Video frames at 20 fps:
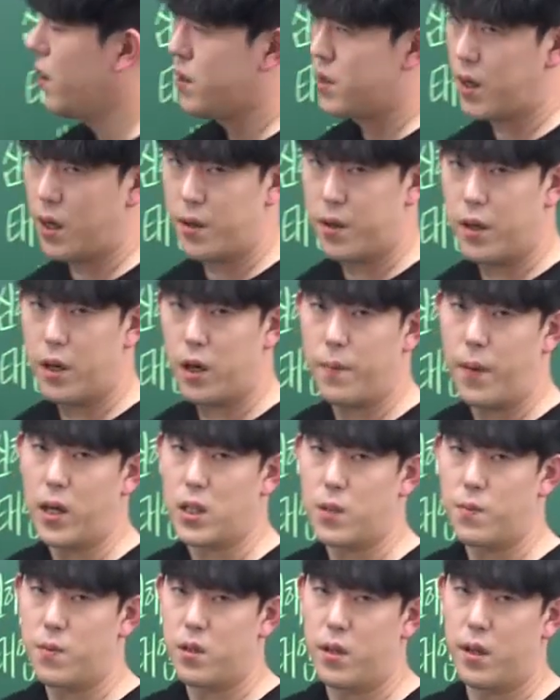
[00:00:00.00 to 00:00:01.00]
제가 늘
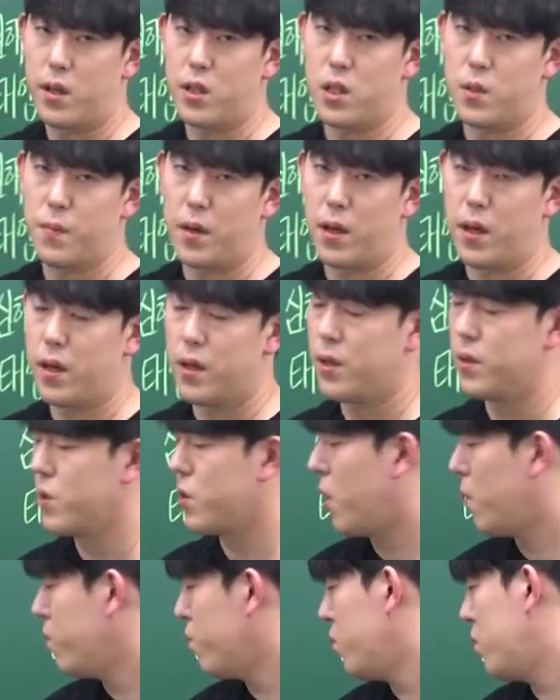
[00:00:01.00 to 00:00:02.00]
말씀드리지만
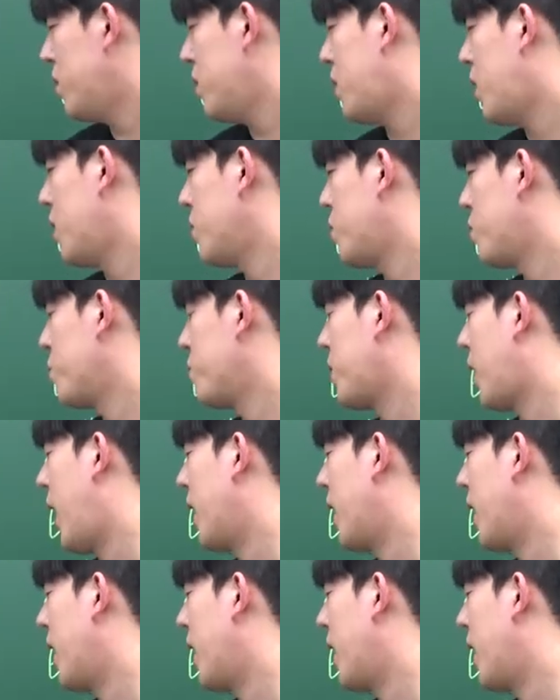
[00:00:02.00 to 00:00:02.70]
첫 문단에서 좀